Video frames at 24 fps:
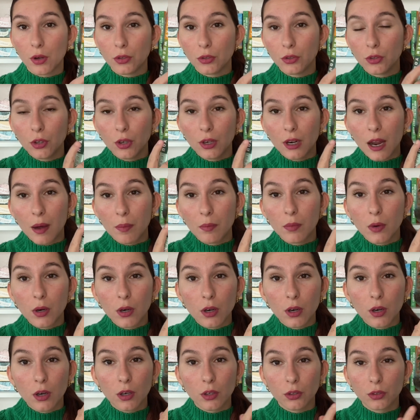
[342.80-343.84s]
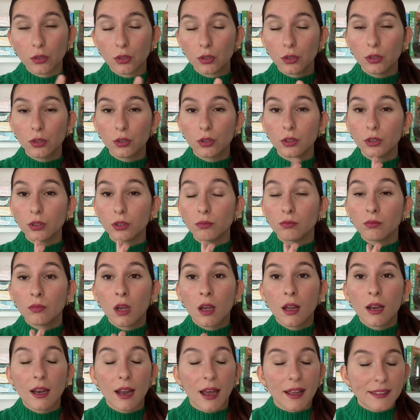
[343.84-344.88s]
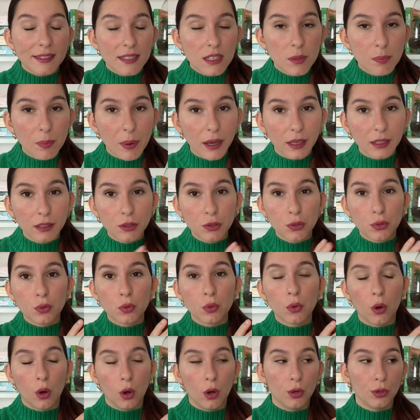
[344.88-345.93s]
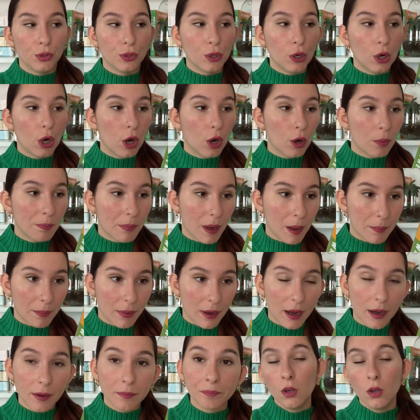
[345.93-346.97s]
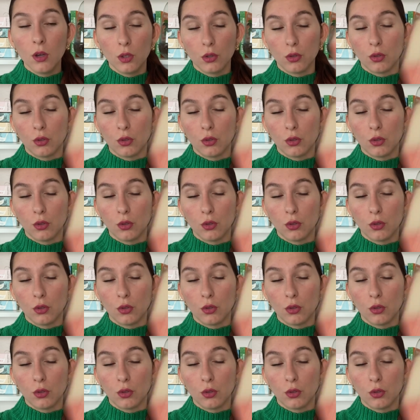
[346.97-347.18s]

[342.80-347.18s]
de la mort, de la disparition de leur papa.